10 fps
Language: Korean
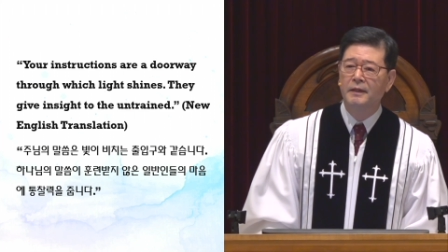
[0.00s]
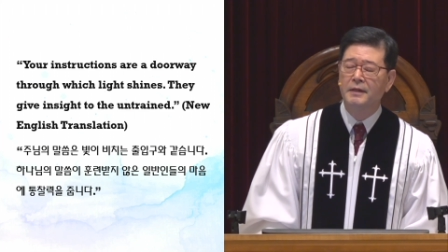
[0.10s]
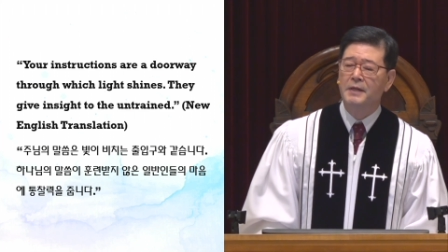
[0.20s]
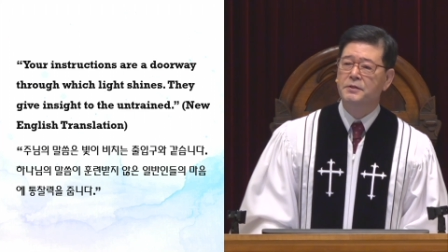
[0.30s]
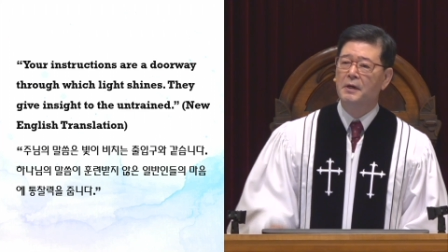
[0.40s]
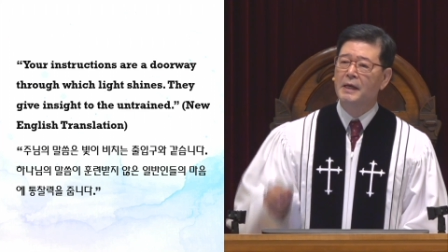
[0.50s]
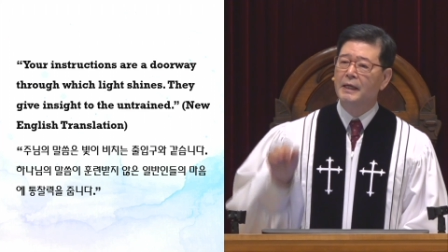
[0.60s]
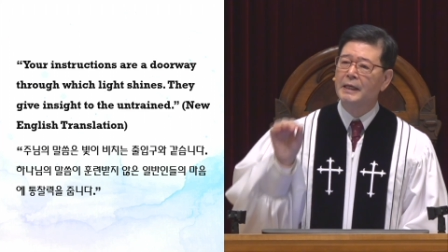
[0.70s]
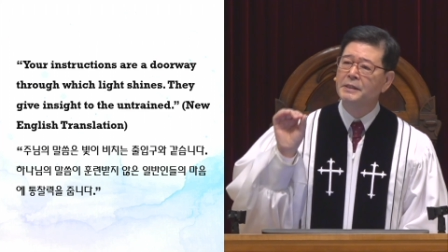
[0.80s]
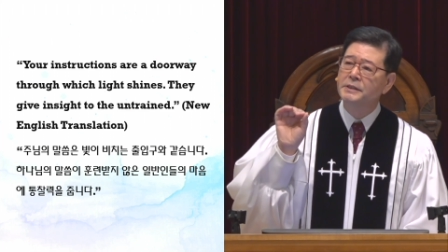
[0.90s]
그래서
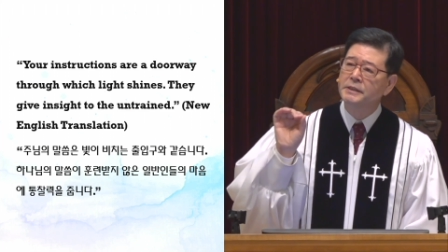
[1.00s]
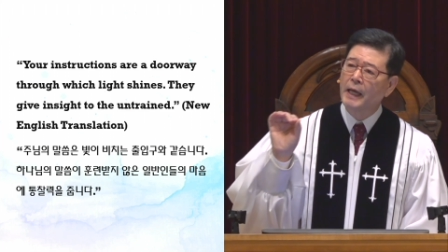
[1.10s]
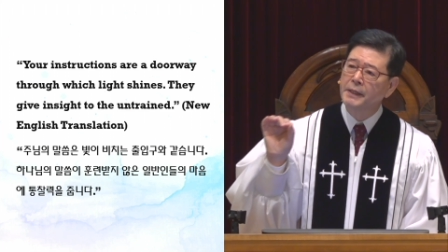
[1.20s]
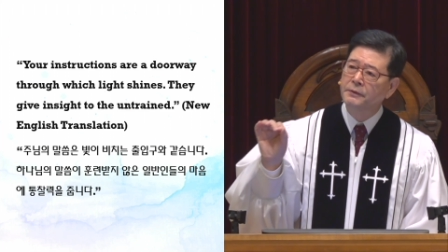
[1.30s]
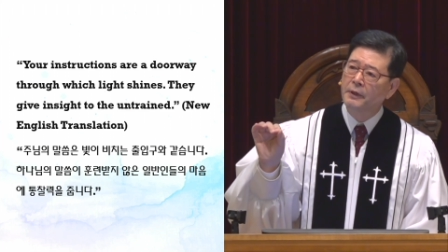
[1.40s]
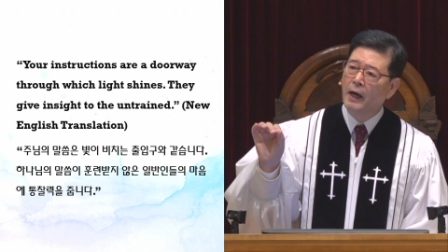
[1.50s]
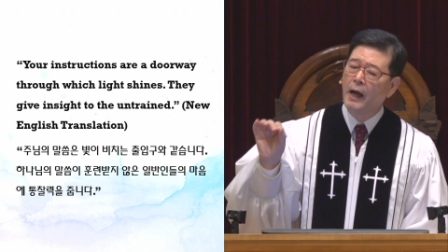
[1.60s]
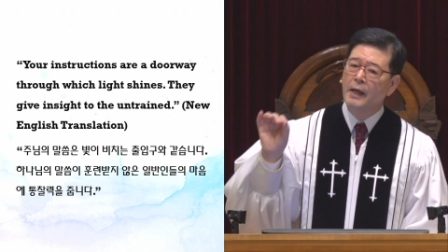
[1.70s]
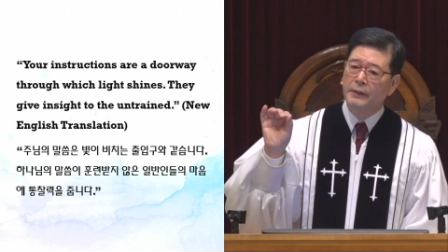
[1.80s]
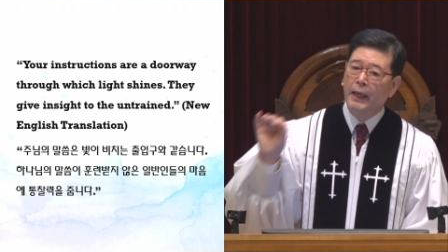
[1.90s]

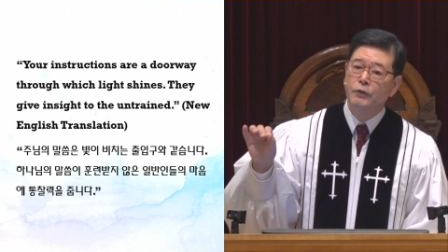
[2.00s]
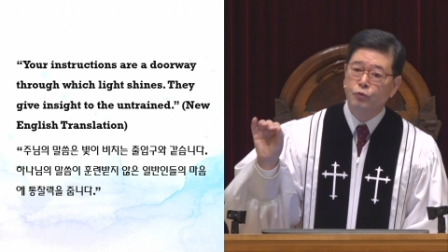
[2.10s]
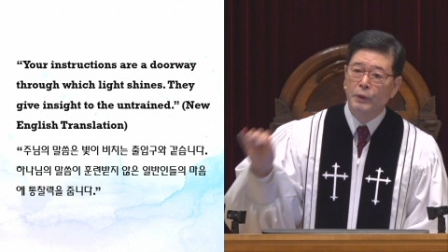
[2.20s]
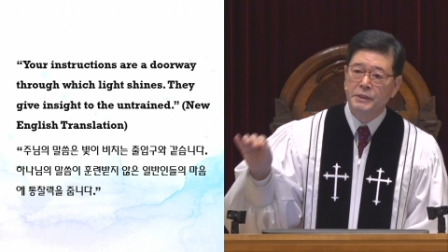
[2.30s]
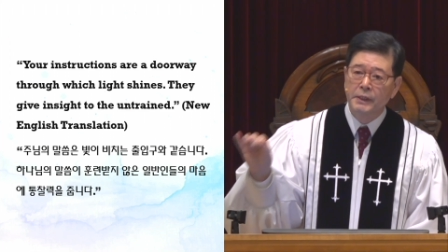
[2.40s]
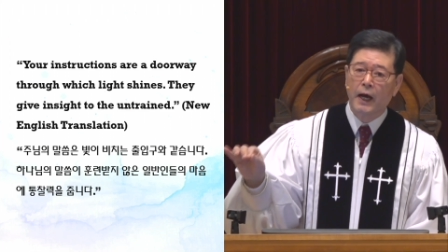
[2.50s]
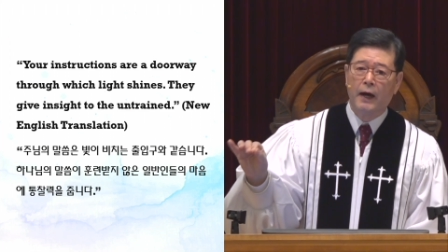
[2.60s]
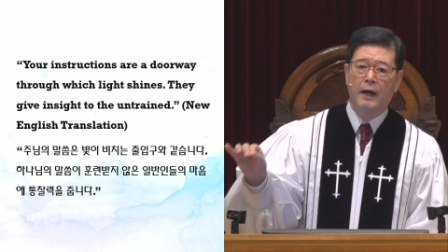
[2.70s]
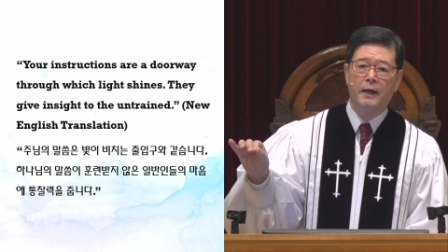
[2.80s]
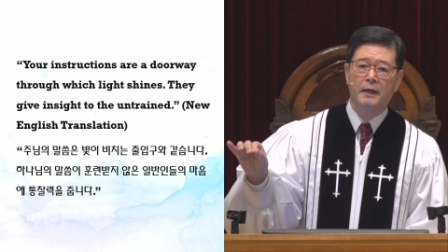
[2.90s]
인사이트가 내게
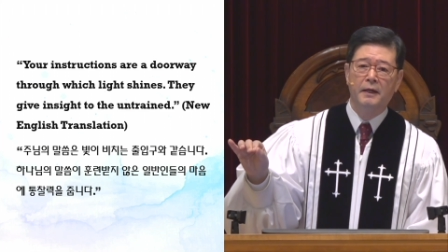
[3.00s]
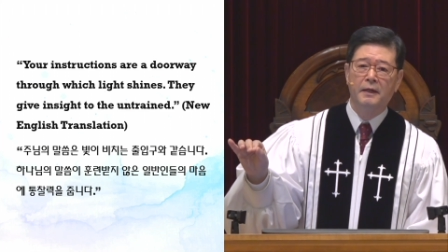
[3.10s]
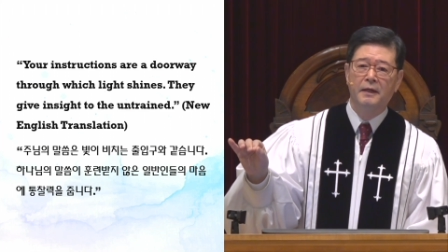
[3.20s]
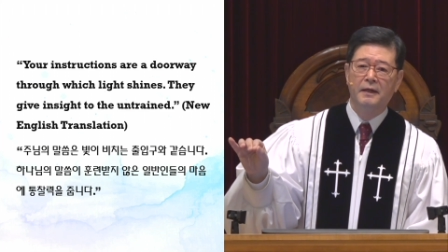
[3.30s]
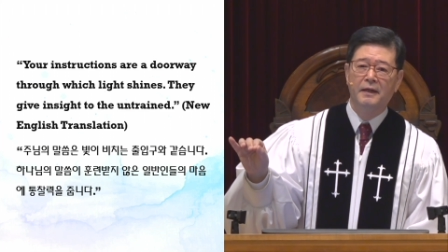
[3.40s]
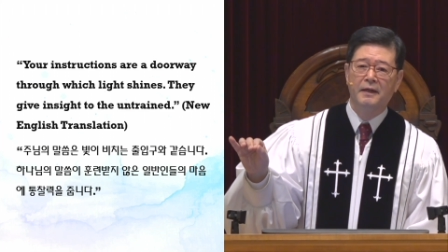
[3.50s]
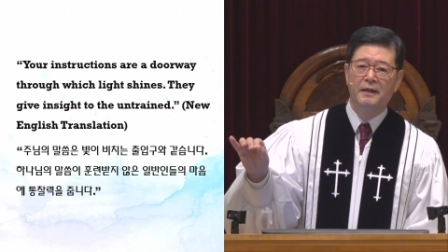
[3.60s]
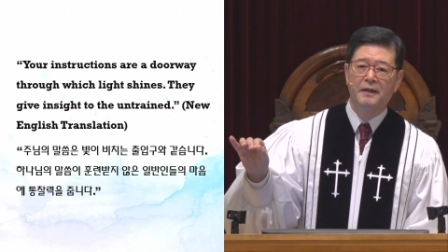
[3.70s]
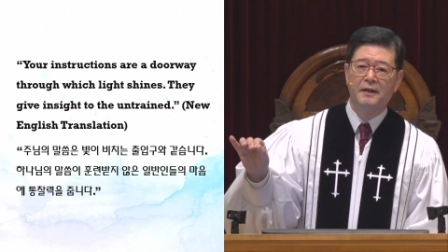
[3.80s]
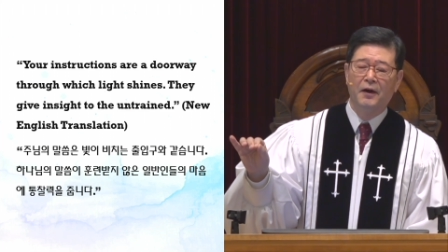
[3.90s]
주어진다.
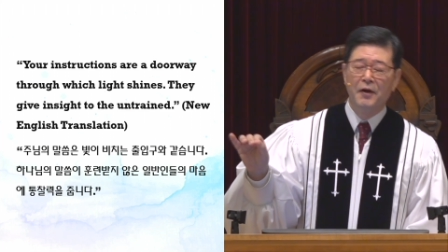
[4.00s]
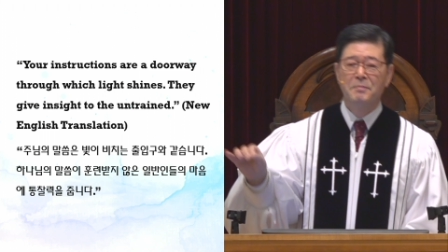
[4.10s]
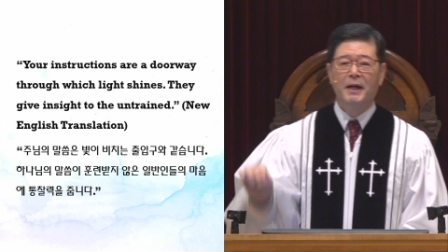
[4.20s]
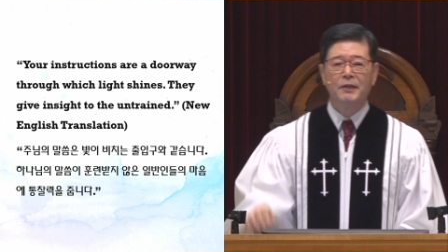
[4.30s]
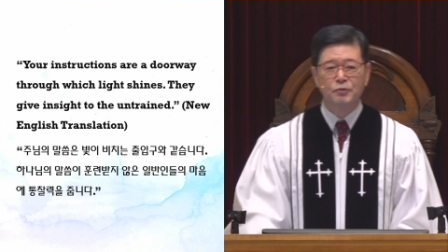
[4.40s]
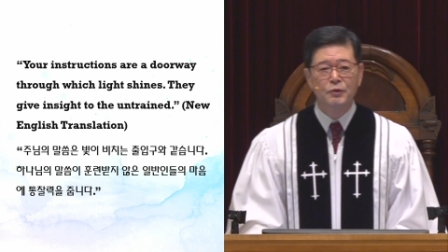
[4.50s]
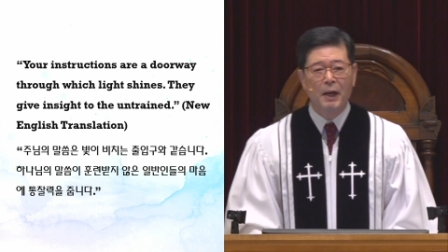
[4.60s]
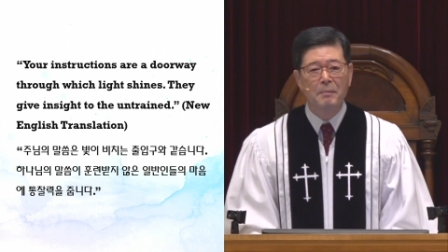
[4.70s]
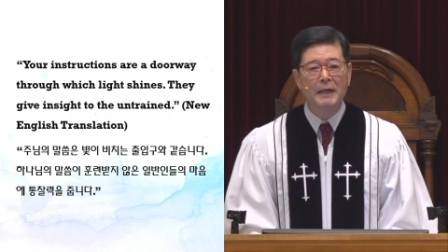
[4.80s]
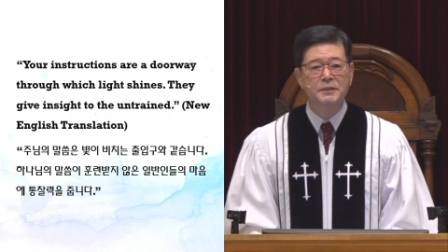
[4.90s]
얼마나
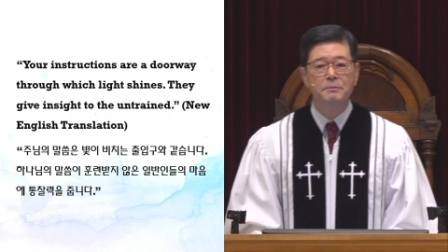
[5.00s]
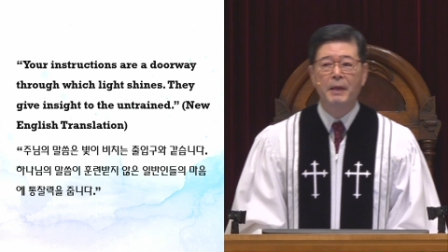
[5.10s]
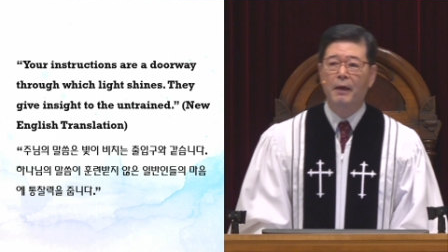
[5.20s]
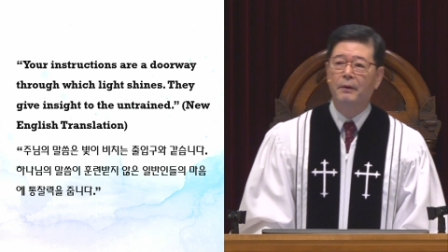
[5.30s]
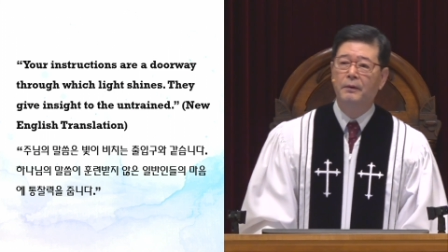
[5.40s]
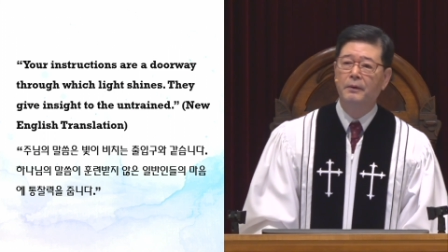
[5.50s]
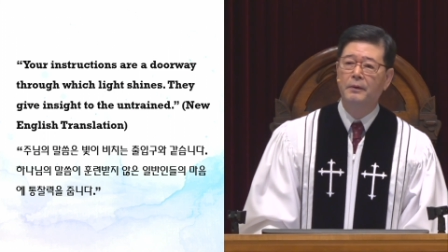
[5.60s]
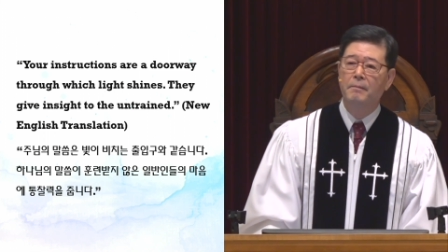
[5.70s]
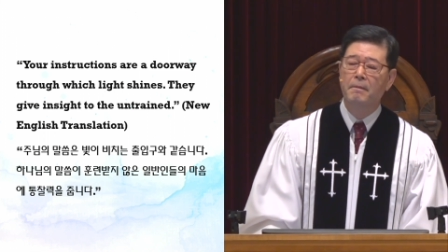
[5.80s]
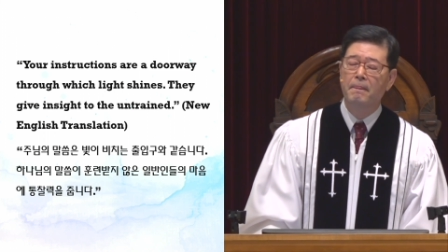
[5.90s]
중요한 말씀이에요.